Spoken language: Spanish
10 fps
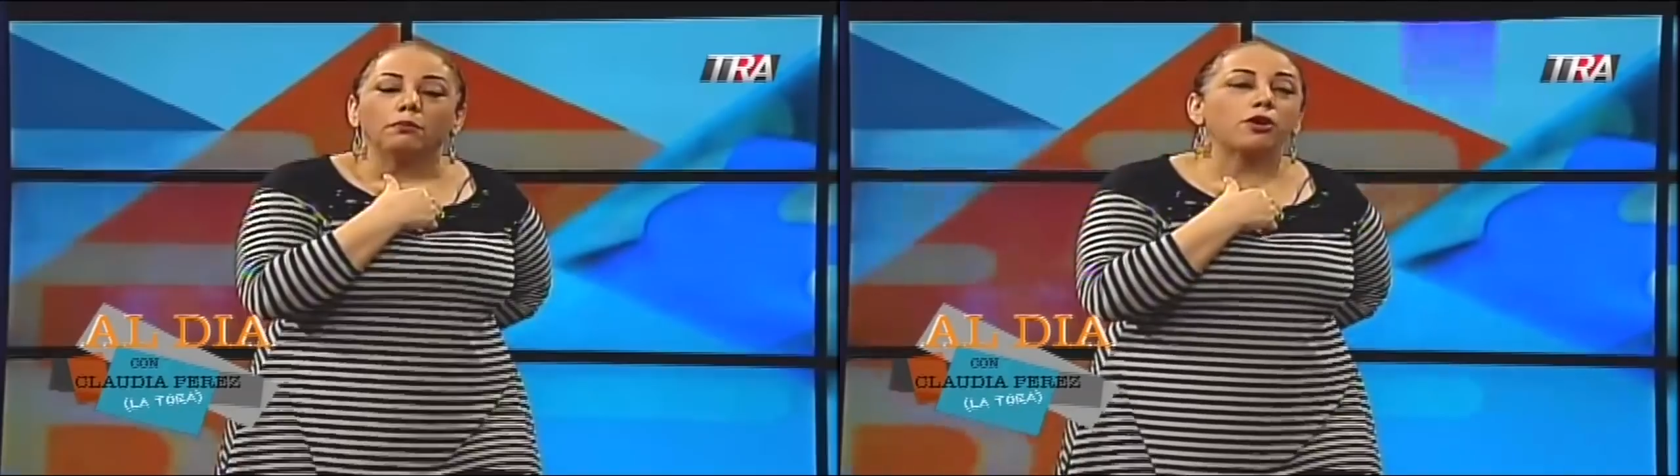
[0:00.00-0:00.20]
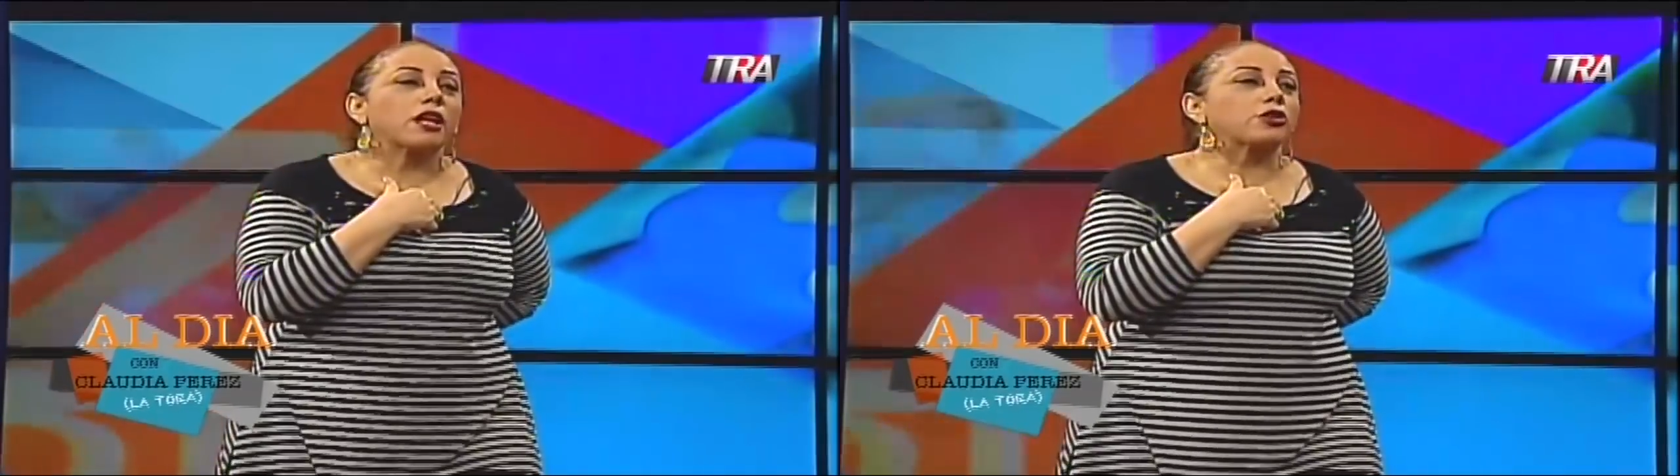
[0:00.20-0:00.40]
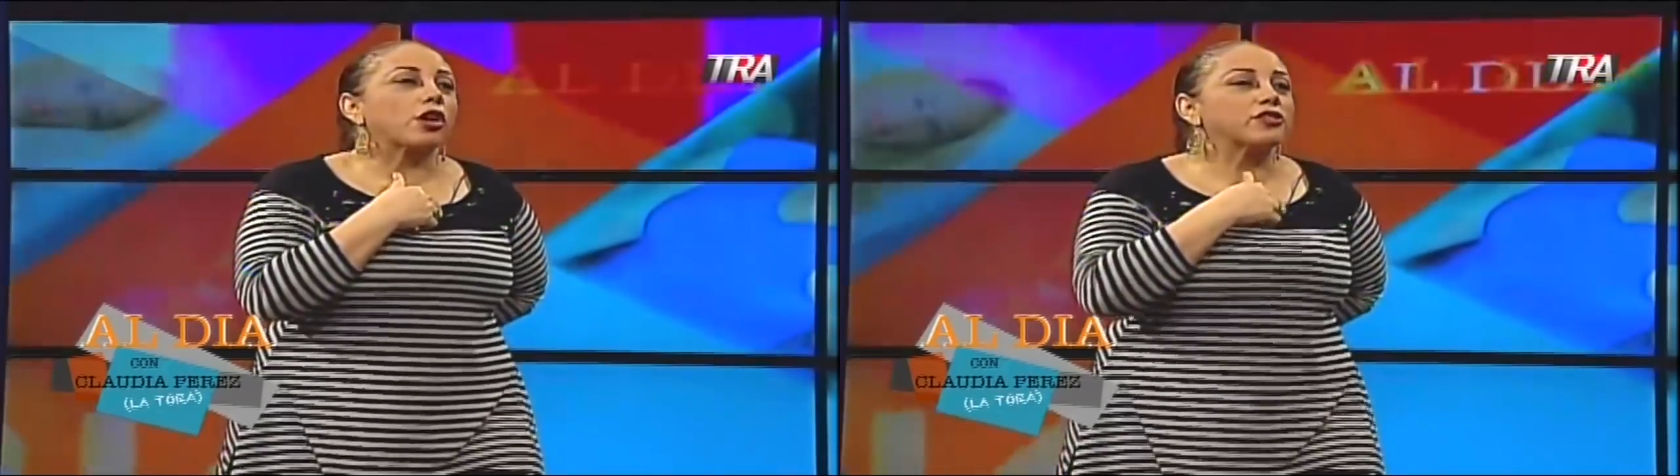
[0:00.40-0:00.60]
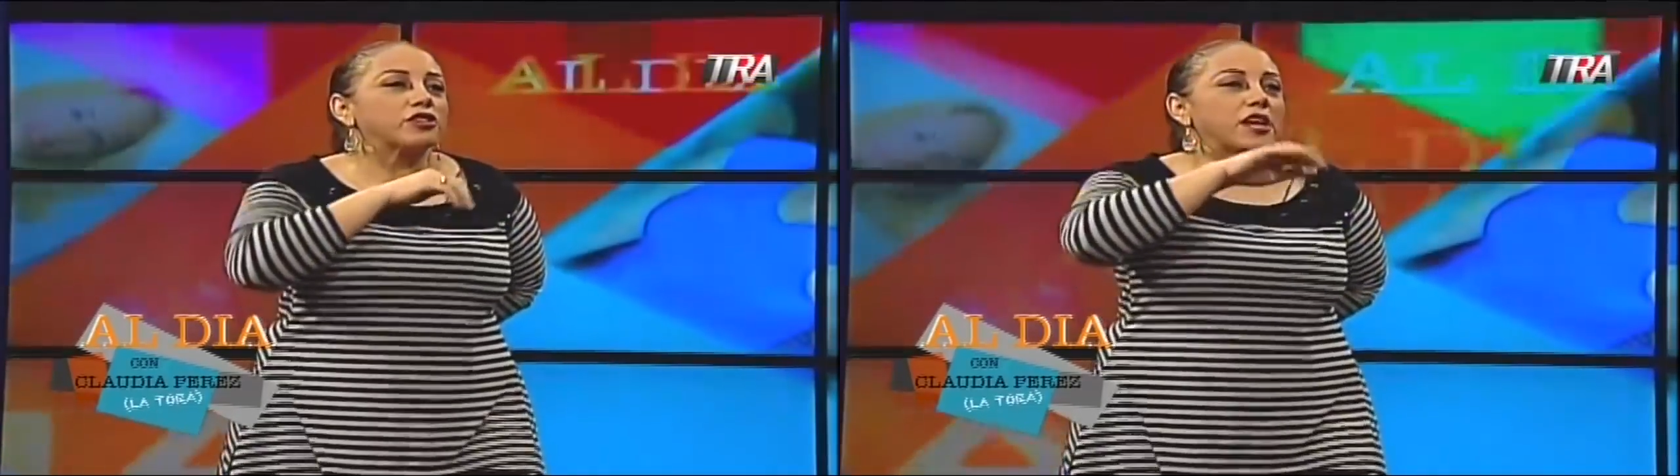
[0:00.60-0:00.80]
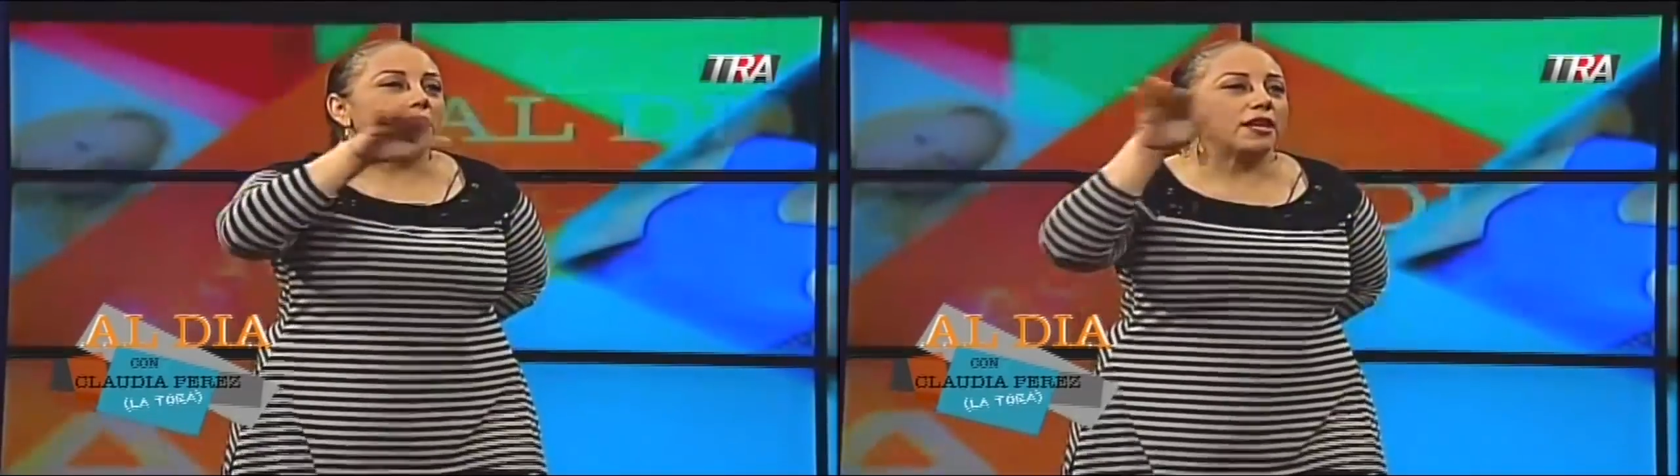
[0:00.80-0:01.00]
porque todo
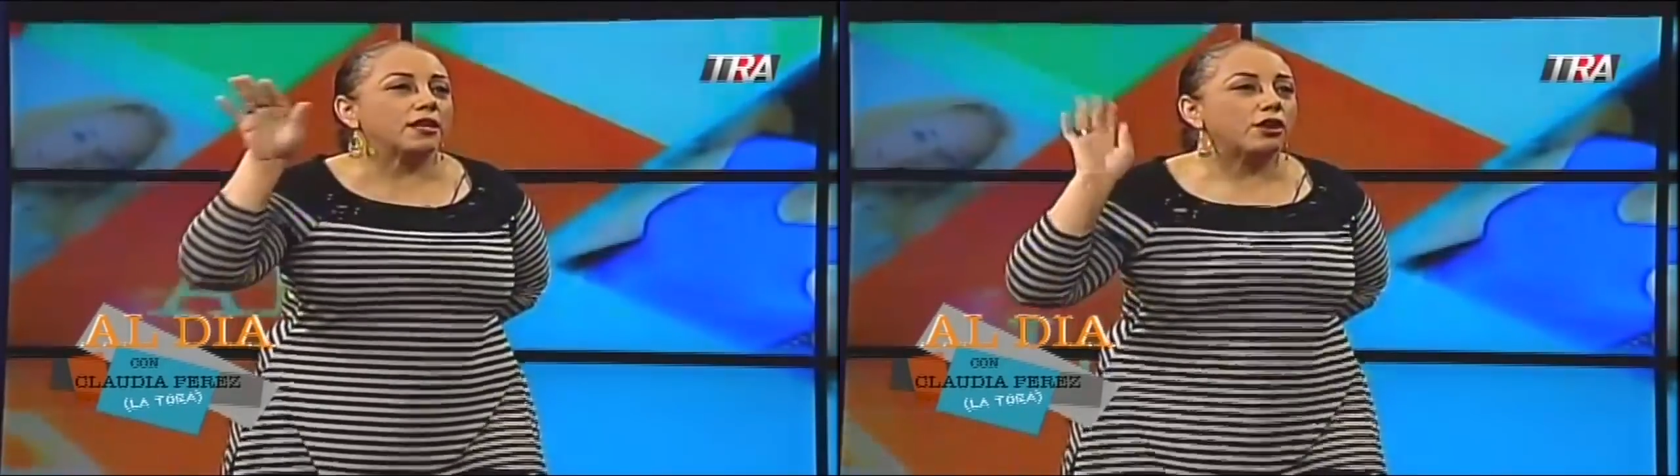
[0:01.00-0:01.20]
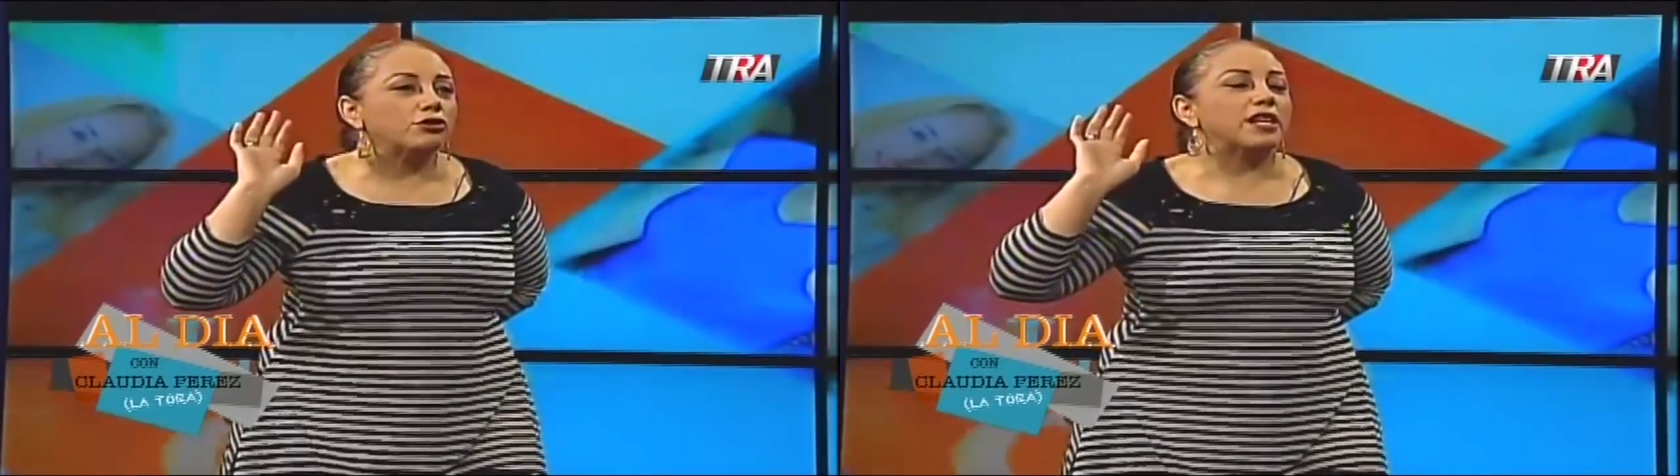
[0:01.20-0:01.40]
eso es sabido.